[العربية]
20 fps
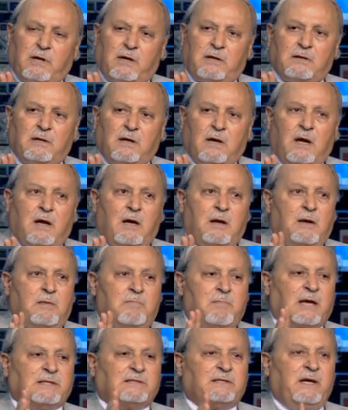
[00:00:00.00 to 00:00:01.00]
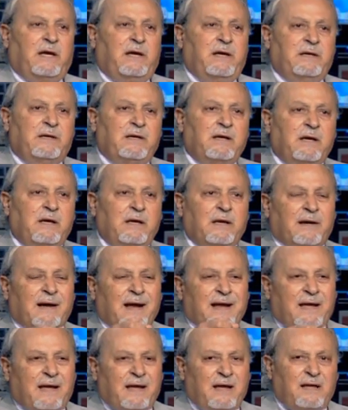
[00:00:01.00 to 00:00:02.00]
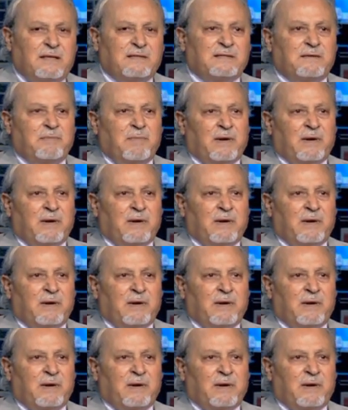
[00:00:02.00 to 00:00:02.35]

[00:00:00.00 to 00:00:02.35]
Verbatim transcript: هذا الموضوع مسيحيين ركيزه